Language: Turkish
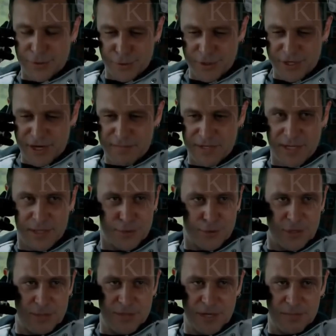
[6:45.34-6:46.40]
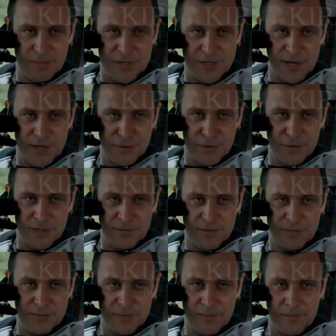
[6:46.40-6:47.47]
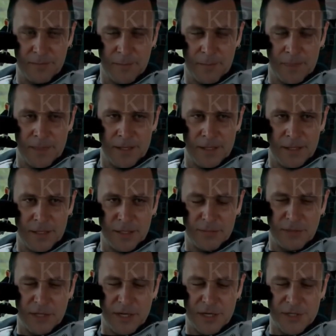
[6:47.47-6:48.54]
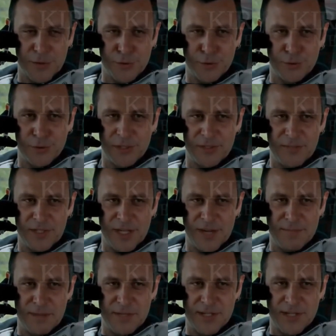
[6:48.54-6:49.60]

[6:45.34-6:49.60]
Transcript: kere söyleyeceğim bir daha da söylemeyeceğim. Pazarlık yok tamam mı? Şimdi karşında sorguladığım Cem